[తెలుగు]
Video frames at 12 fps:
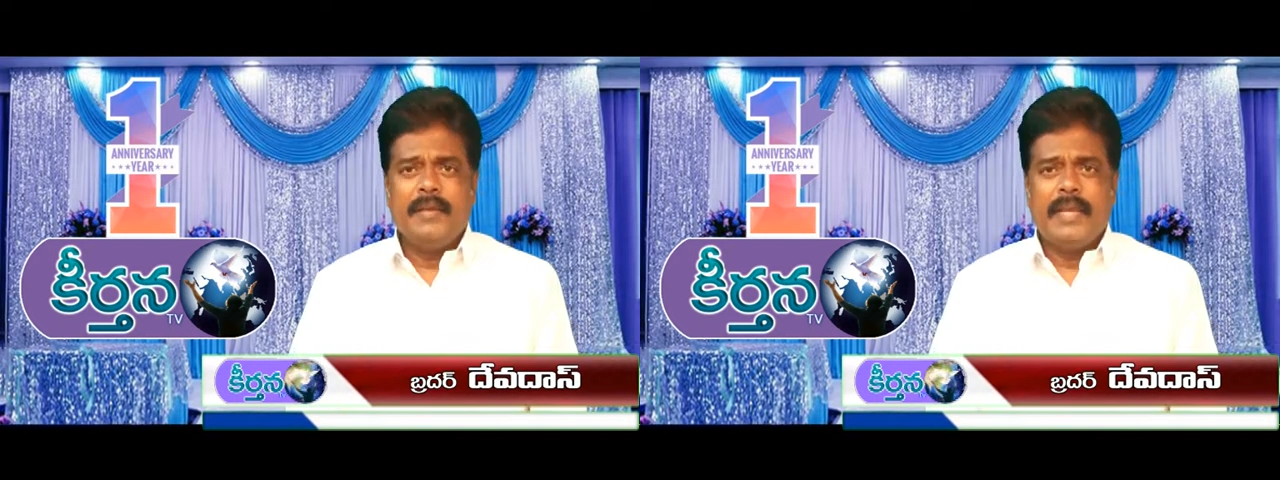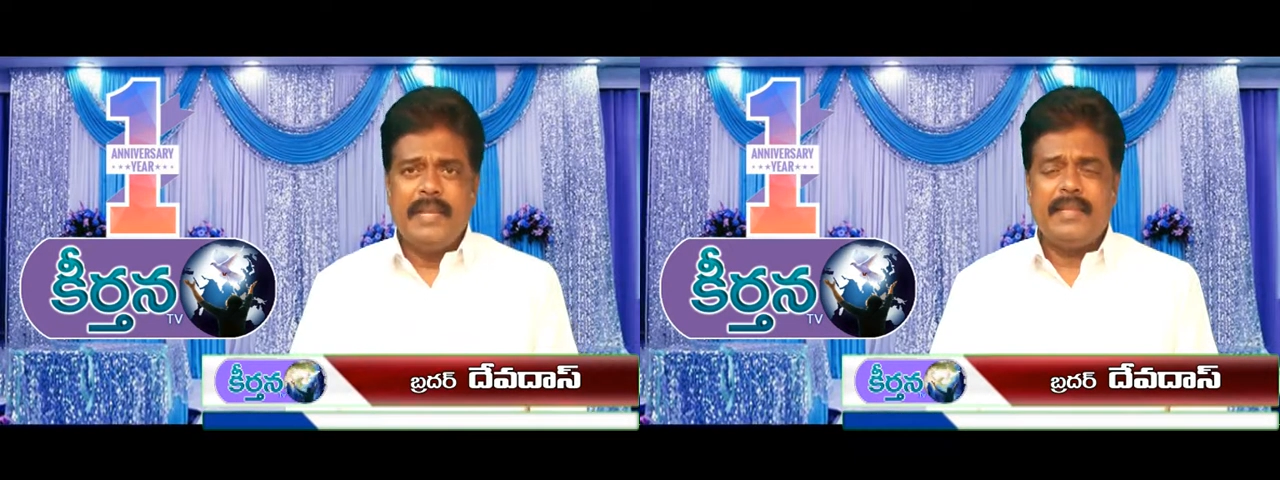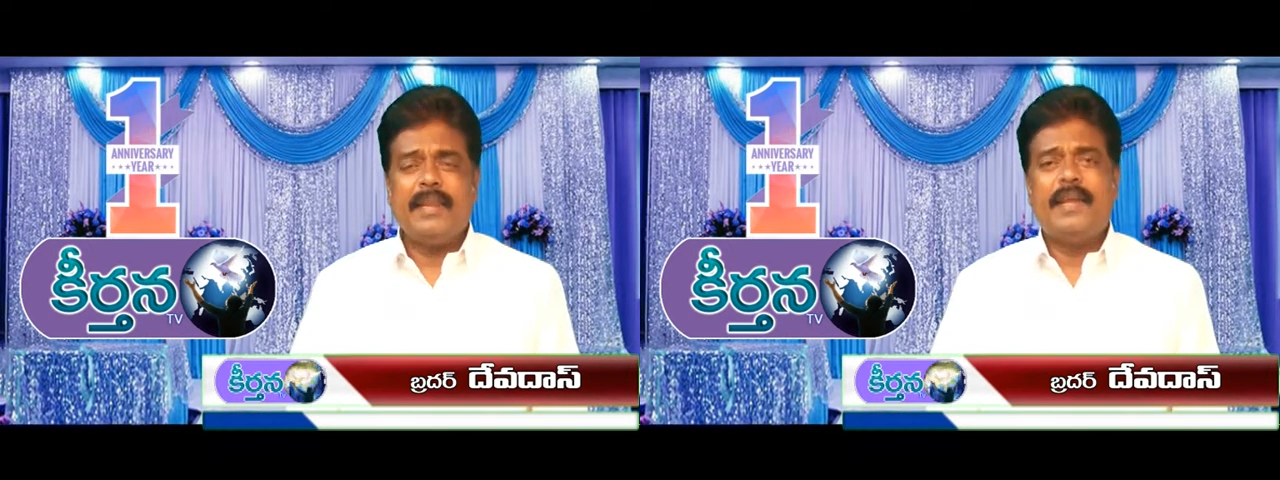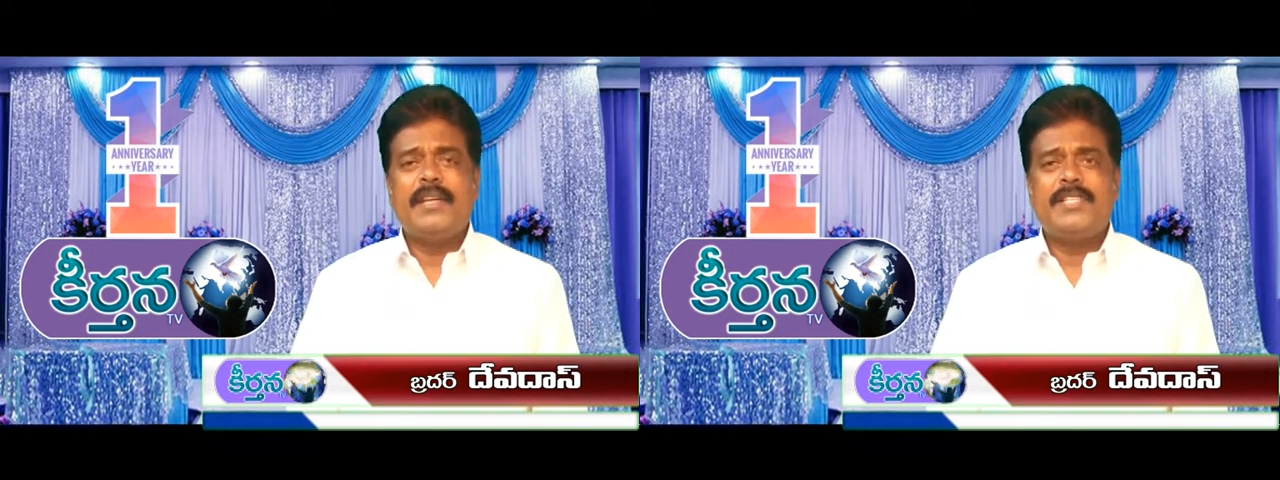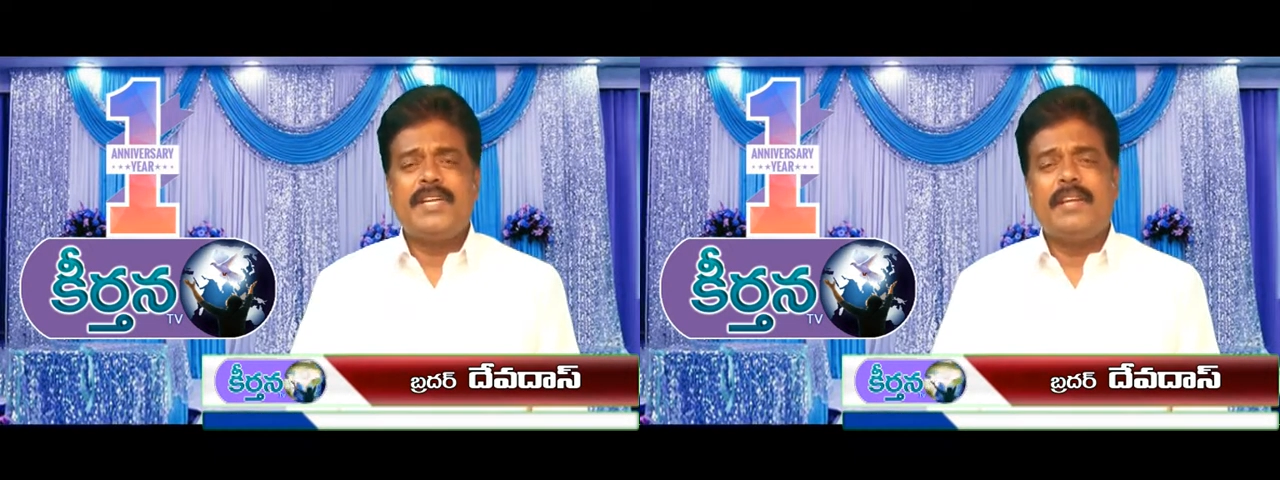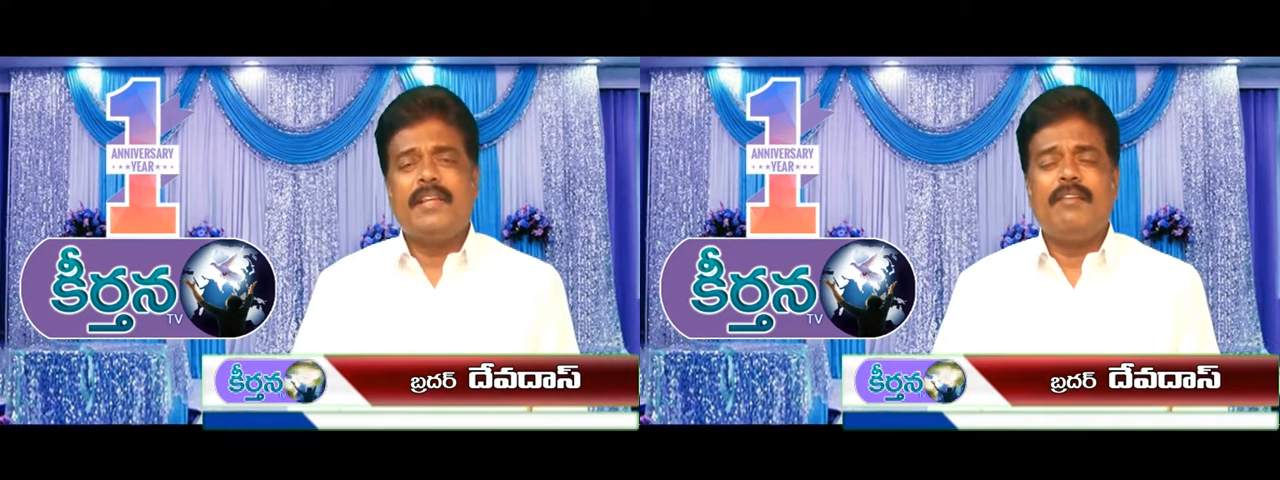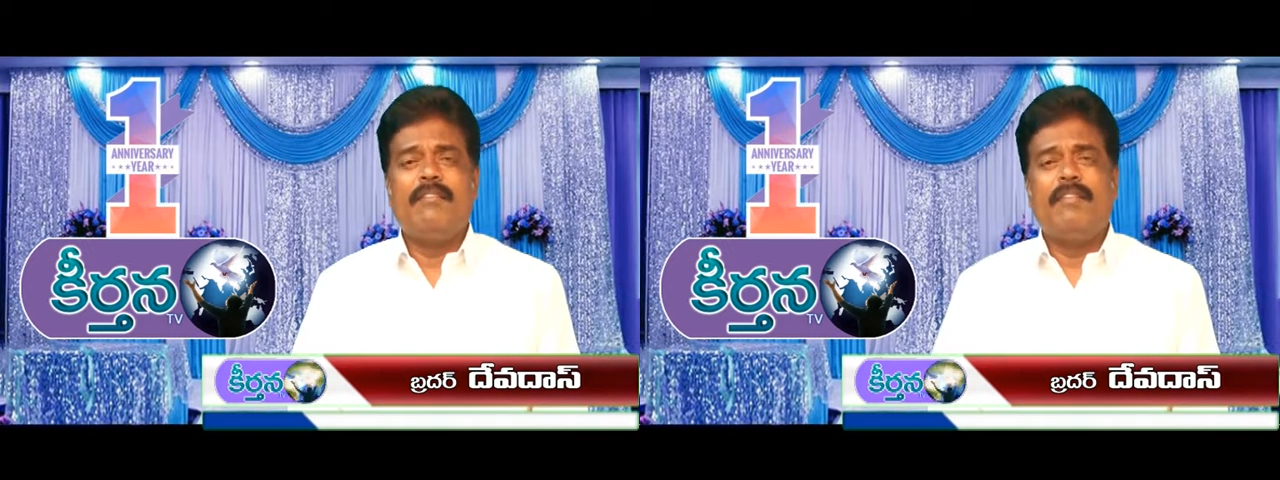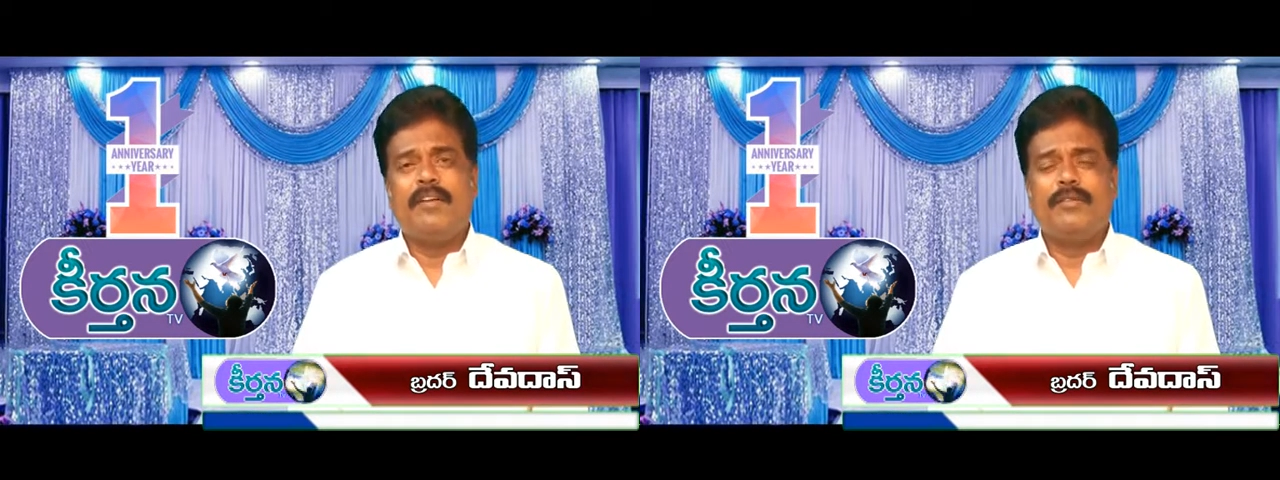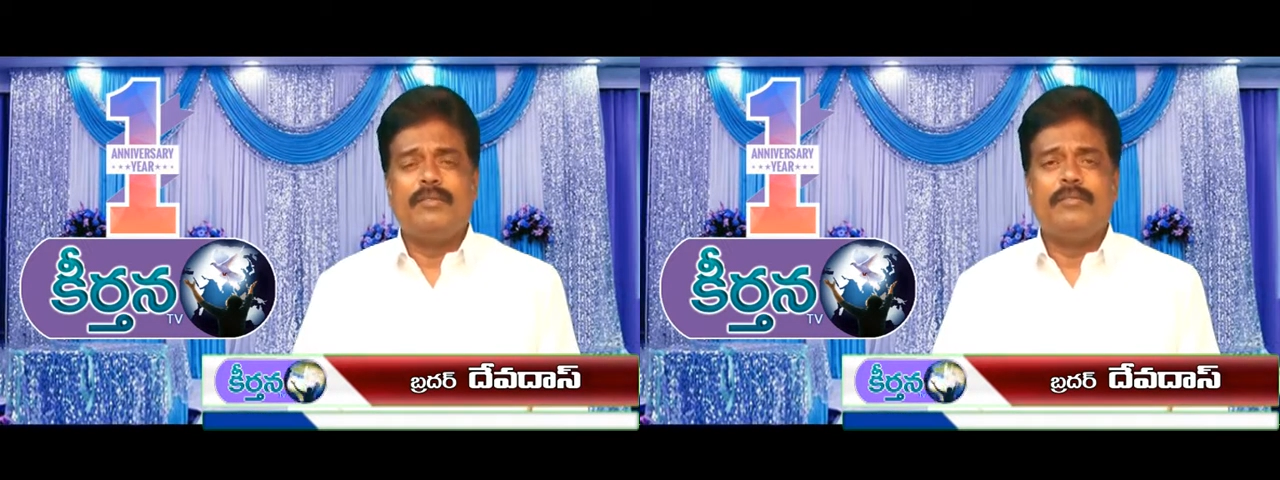కీర్తన ఛానల్
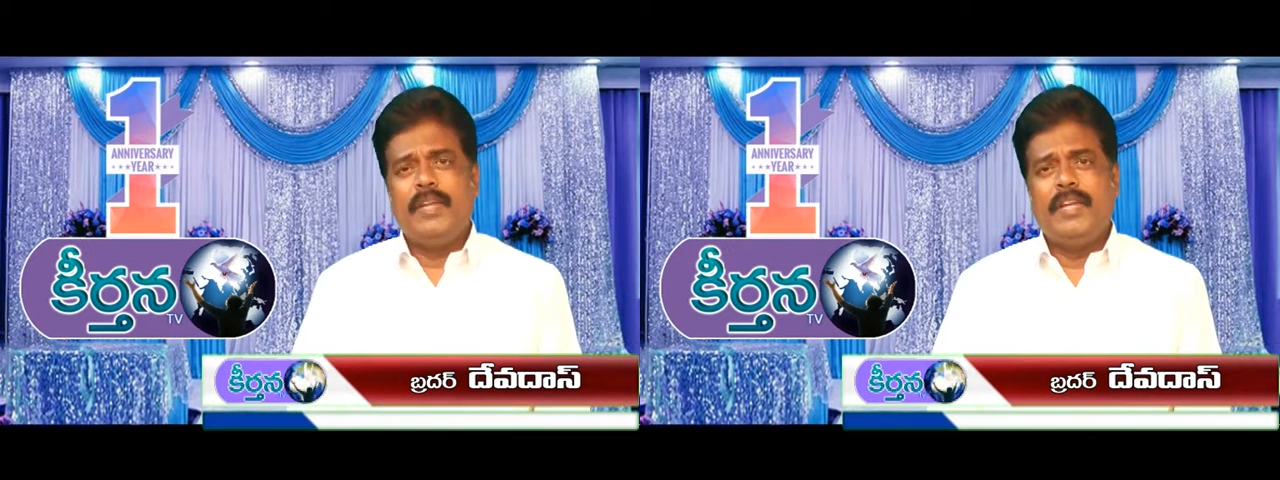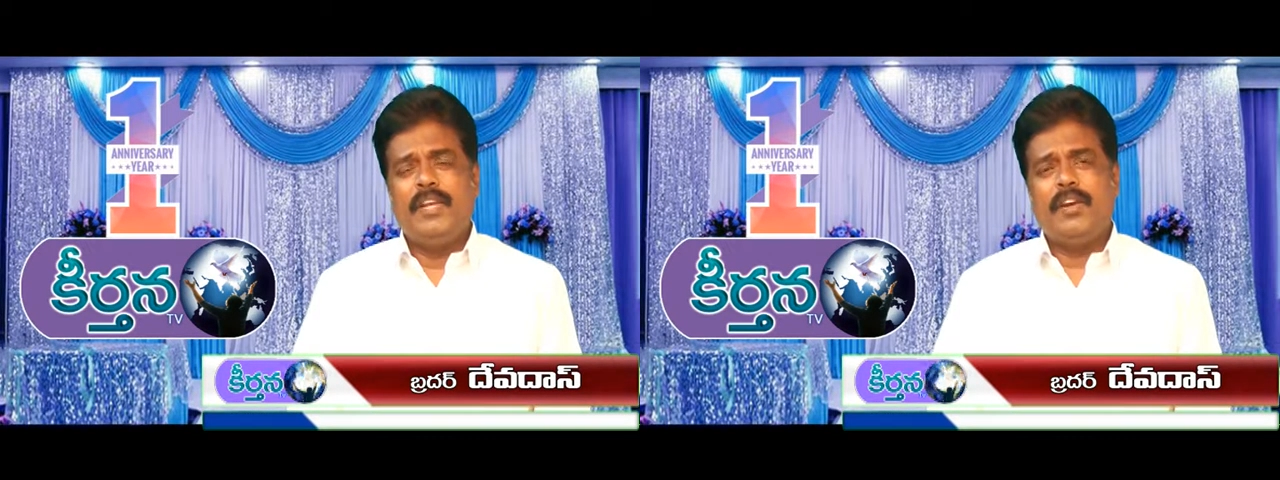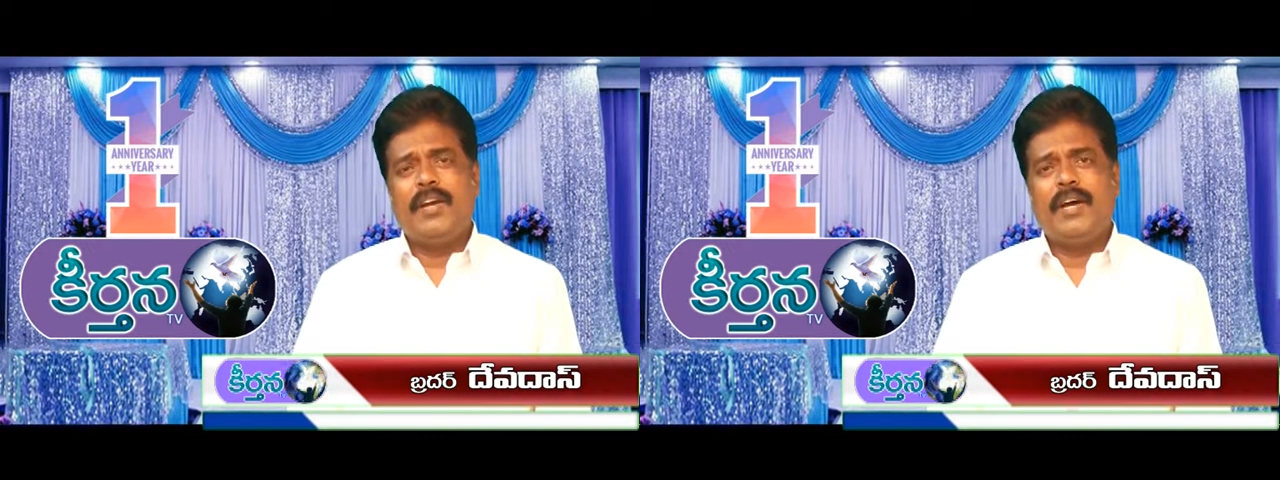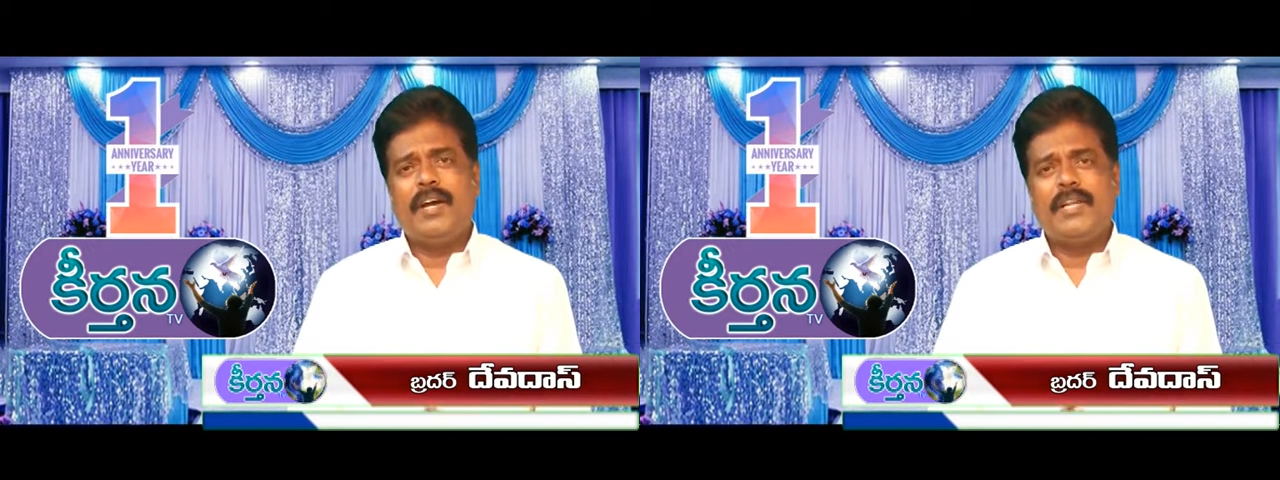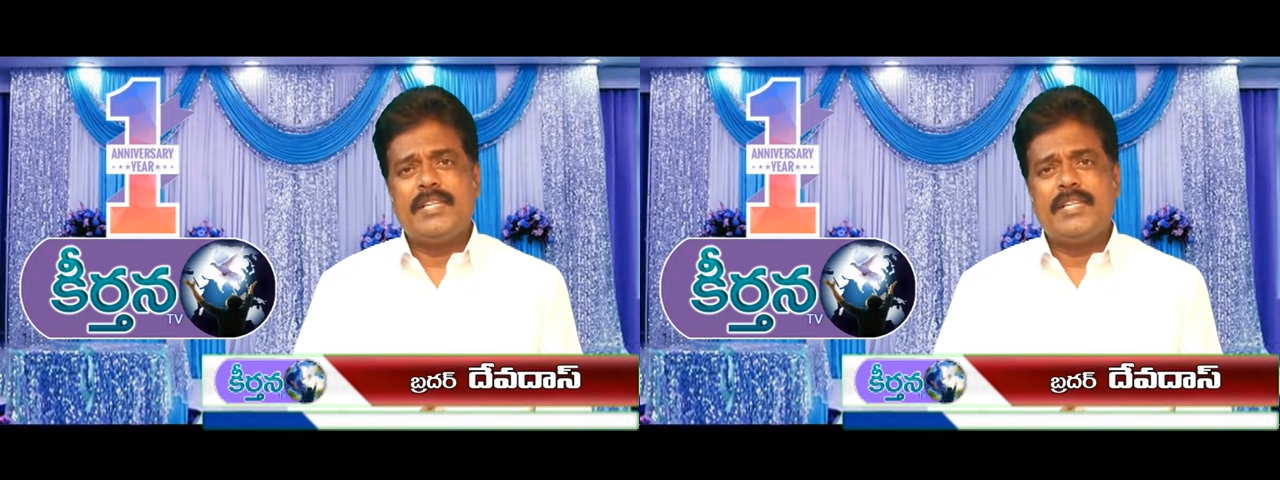వారు ఈ యొక్క